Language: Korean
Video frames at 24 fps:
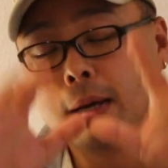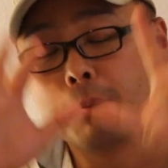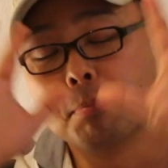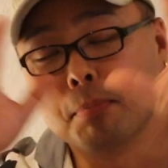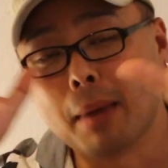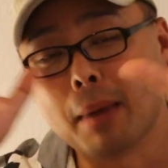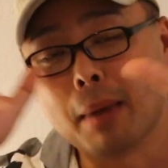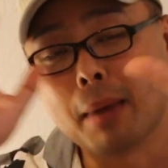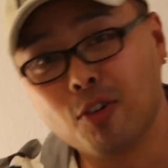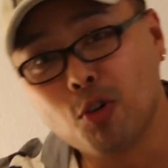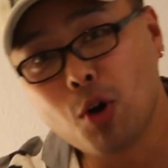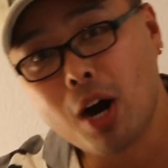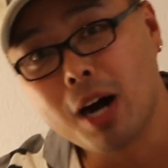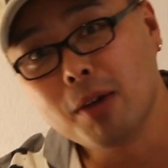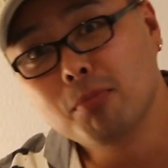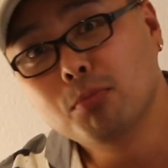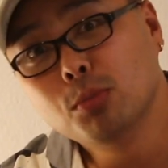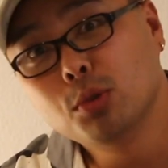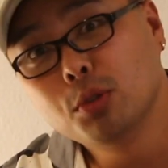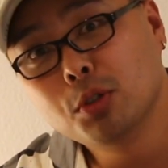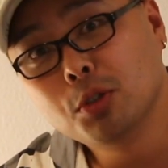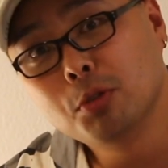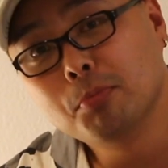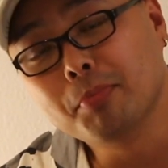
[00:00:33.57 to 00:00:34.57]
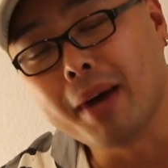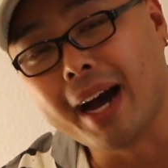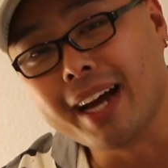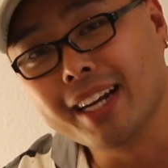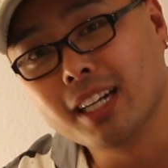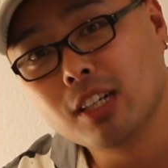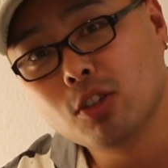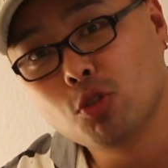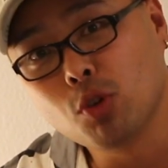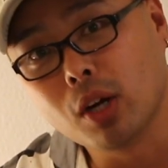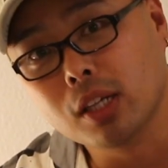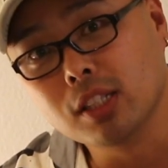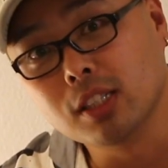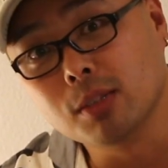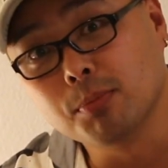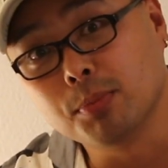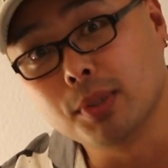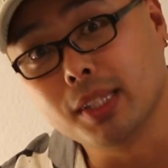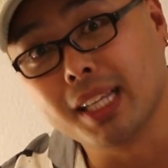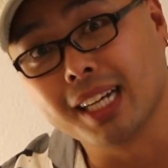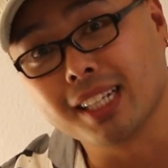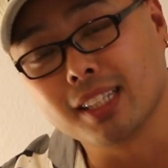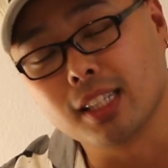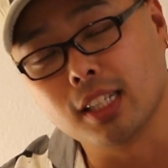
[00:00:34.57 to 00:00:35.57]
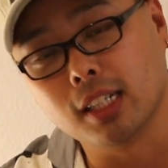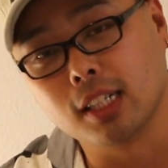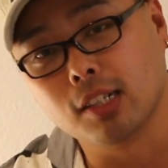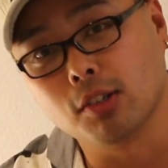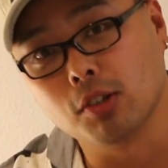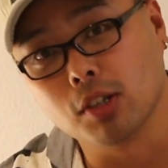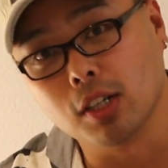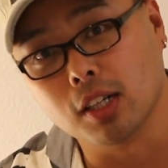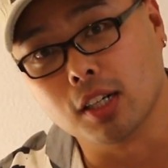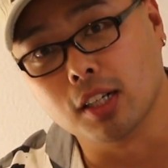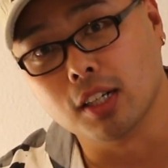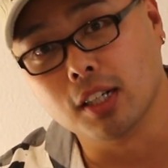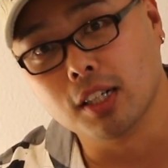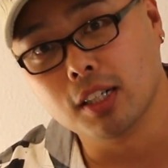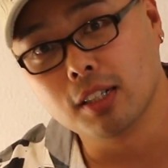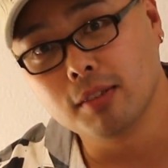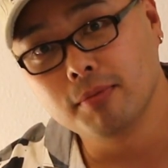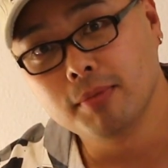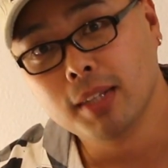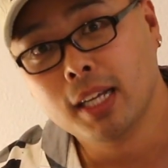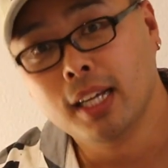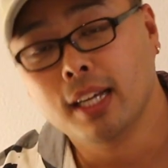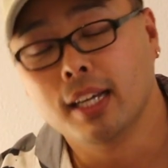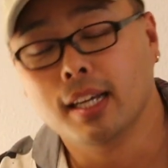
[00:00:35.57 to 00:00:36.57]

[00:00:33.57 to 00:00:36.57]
망관분 많은 관심 부탁드리고요.